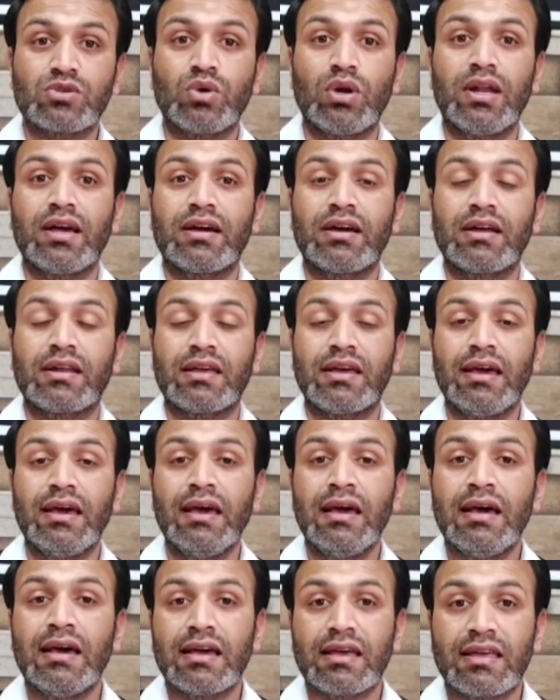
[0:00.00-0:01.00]
को लेकर के
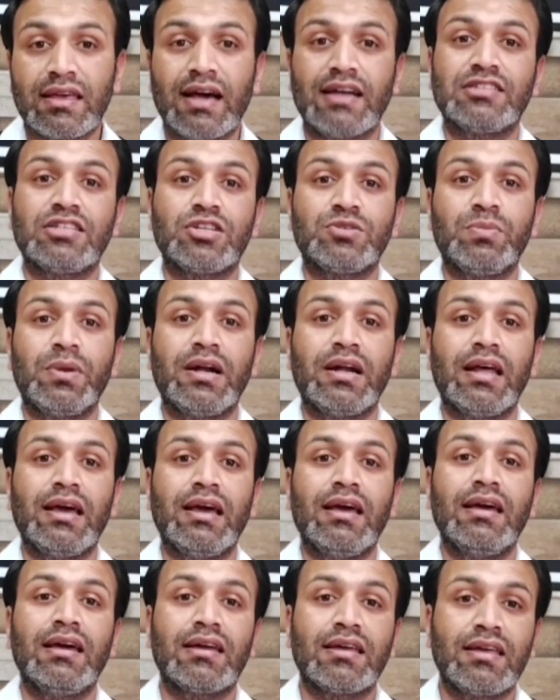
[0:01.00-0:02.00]
क्या जजमेंट
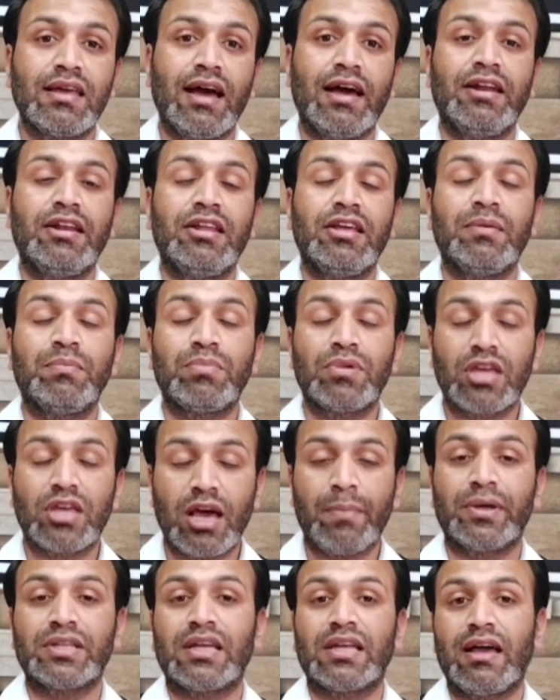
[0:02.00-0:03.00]
है क्या नियम
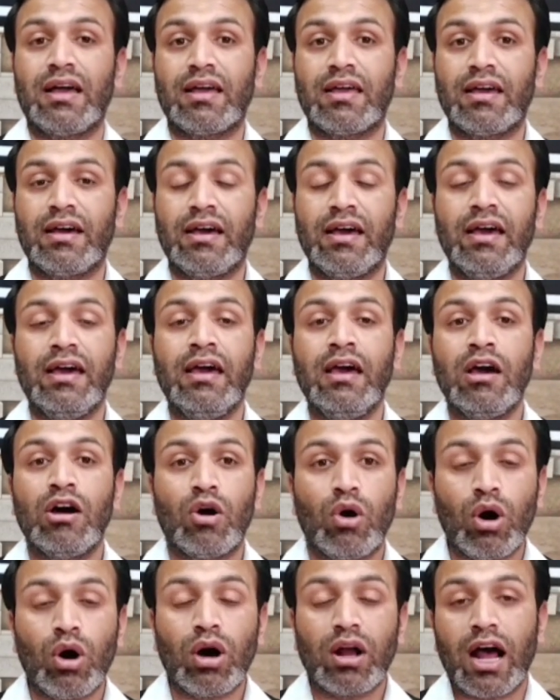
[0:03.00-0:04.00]
क्या बताया गया है
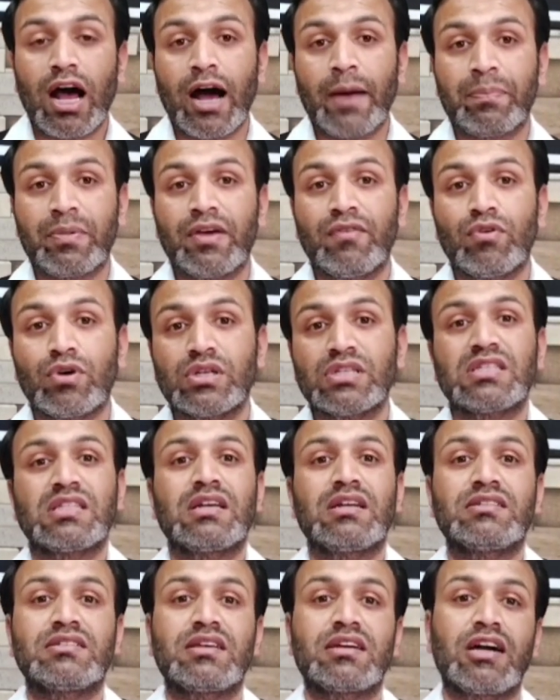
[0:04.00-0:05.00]
और आपके वो किस
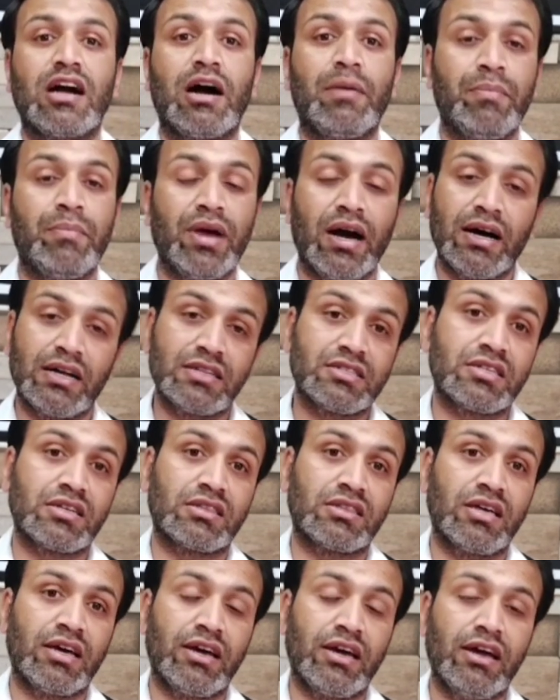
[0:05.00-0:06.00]
तरह से काम में आ
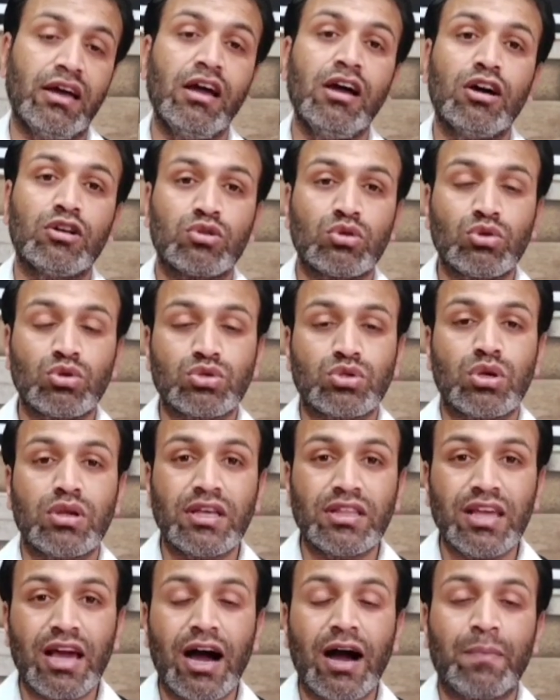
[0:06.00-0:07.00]
सकता है तो दोस्तों
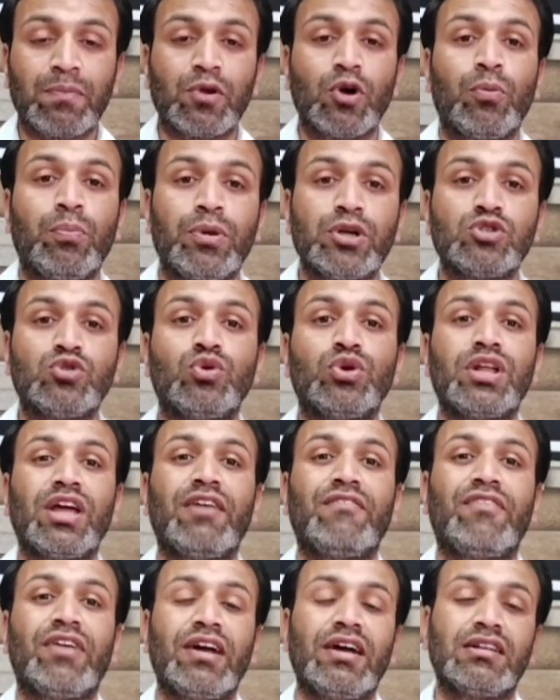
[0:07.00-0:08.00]
यदि आपके ऊपर झूठी
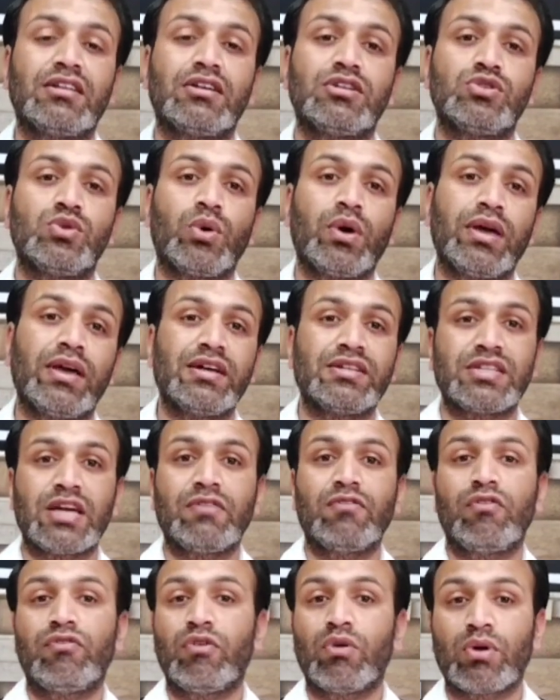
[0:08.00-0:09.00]
एफआईआर दर्ज हो गई है
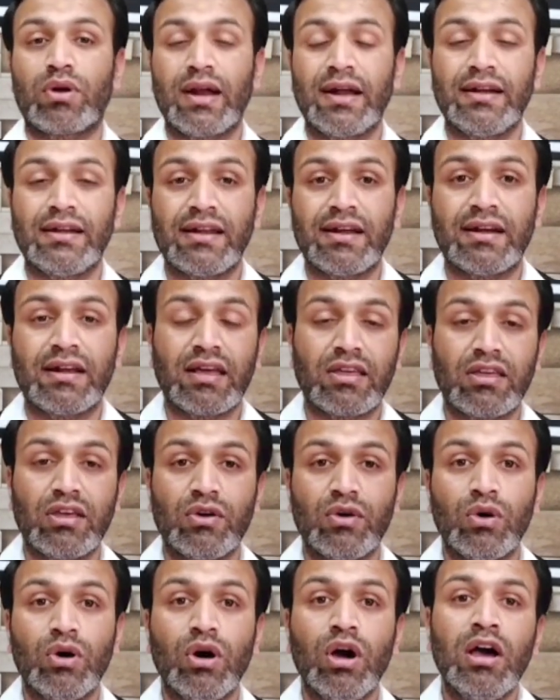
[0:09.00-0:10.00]
चाहे वो 498 ए की
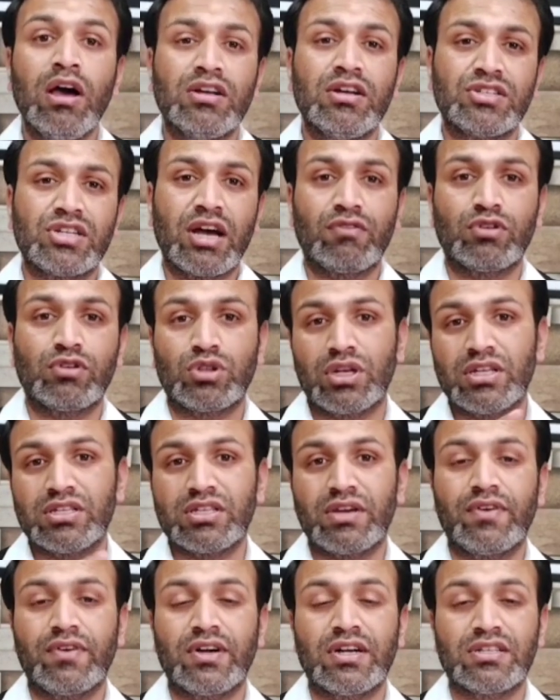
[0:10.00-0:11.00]
हो चाहे वो
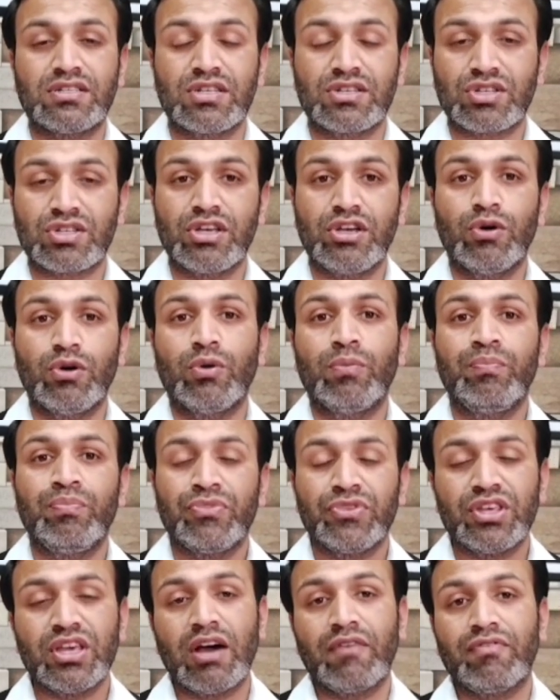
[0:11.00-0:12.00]
376 की हो
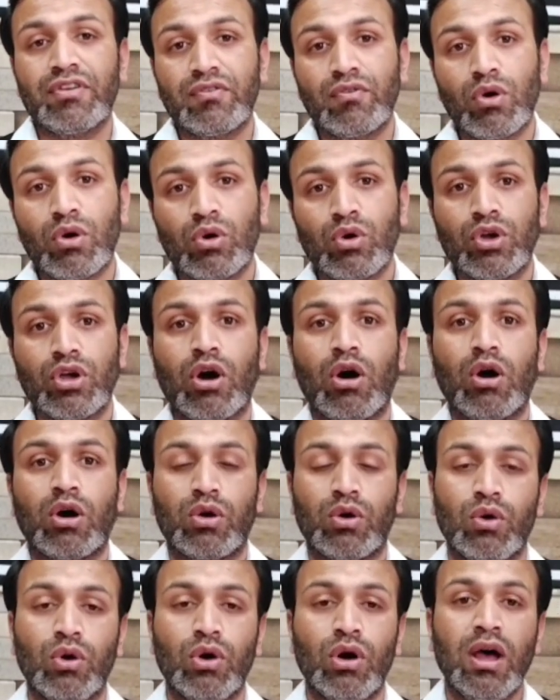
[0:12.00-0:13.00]
या फिर वो कोई
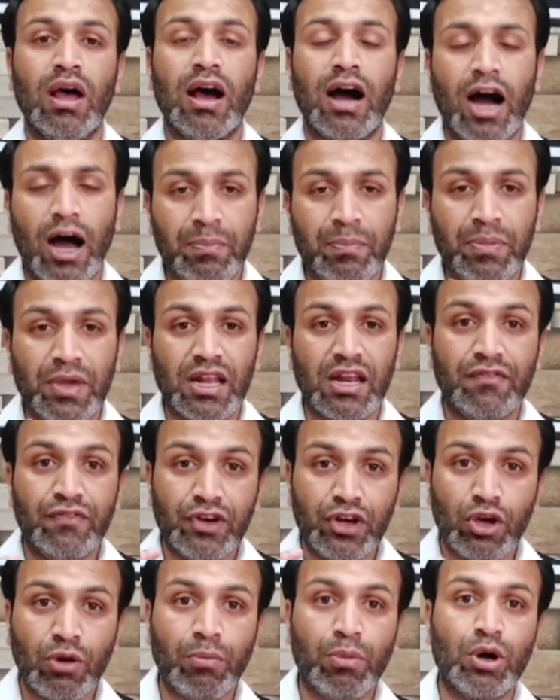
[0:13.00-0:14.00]
और हो आपके लिए
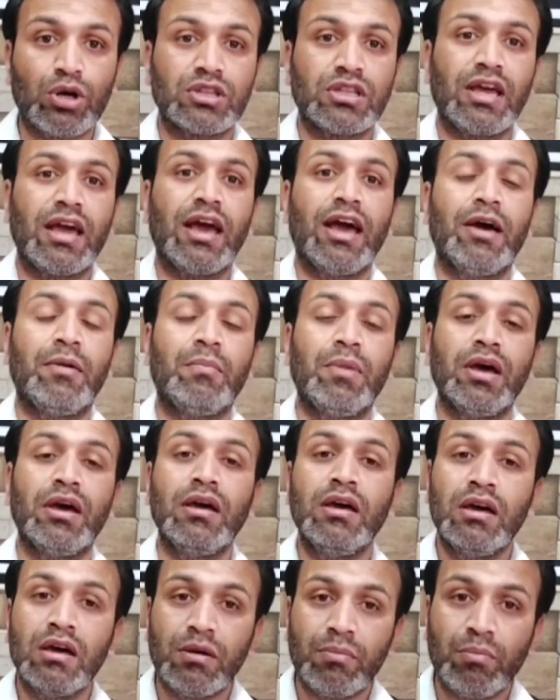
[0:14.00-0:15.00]
वीडियो बहुत ही अहम
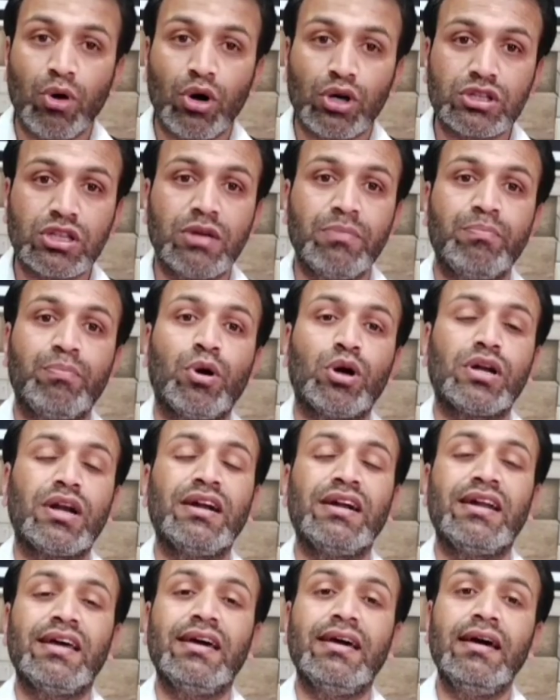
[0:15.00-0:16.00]
है बहुत ही
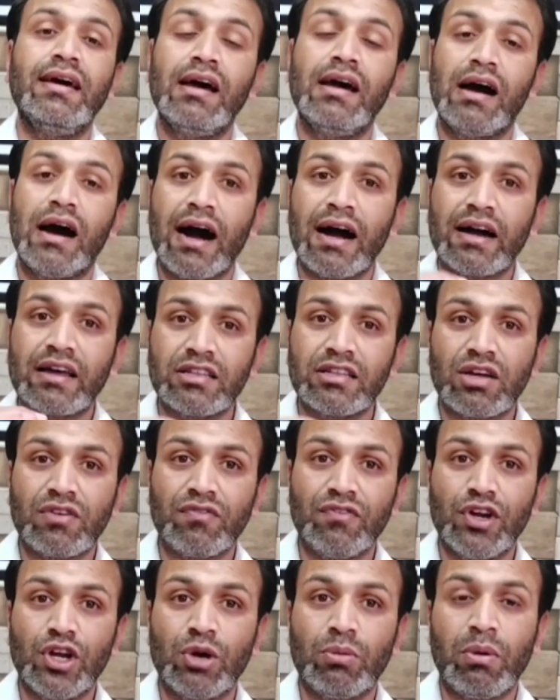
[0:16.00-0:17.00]
इंपॉर्टेंट है आखिरी
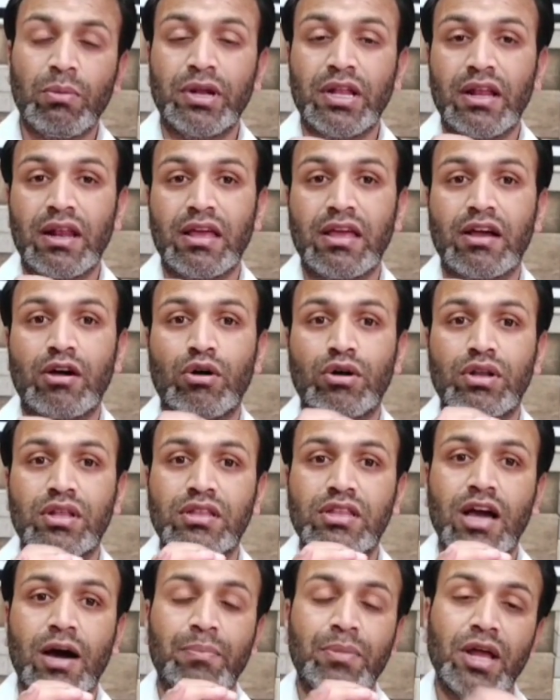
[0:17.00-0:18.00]
तक वीडियो में बने रहिएगा और
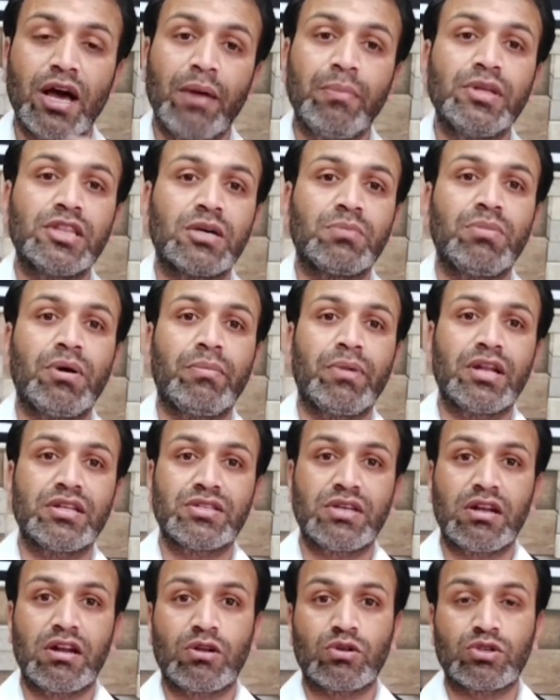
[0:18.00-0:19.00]
यदि आपने अभी तक भी हमारे
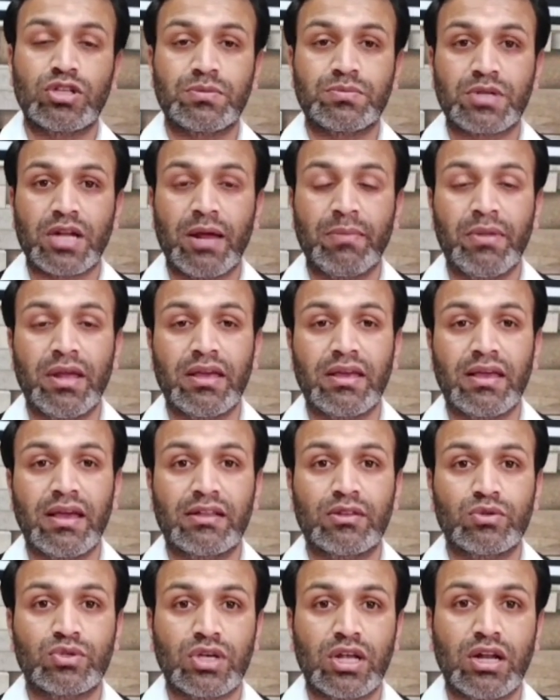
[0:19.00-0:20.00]
चैनल को सब्सक्राइब नहीं किया
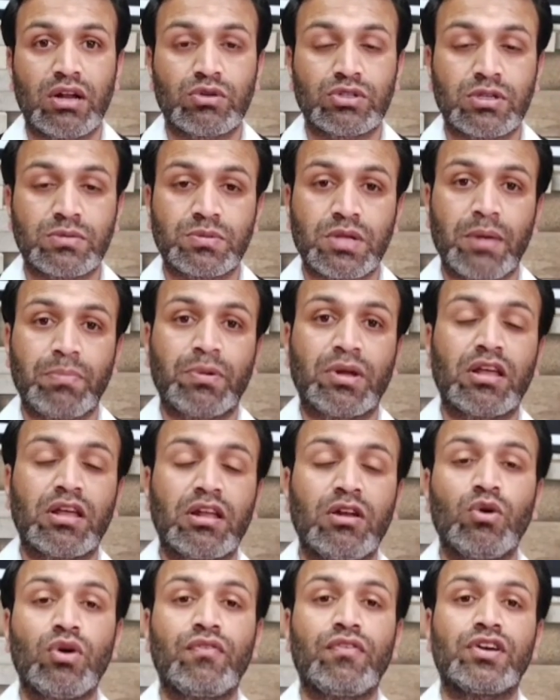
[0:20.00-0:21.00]
है तो चैनल को सब्सक्राइब
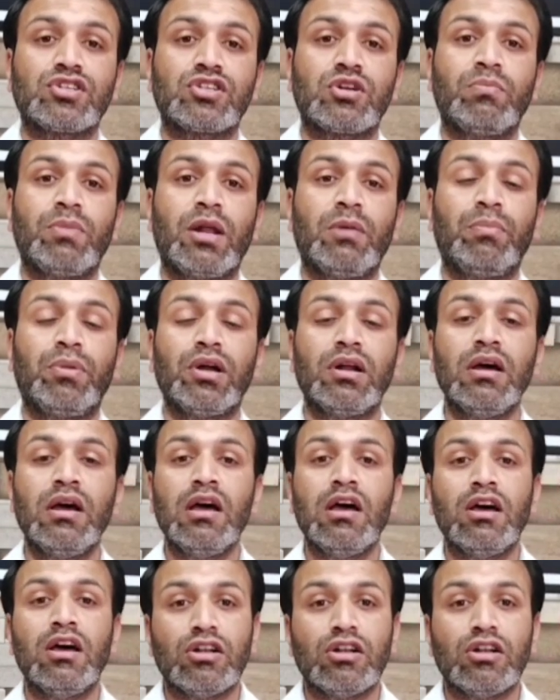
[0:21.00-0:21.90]
करके नोटिफिकेशन बेल पर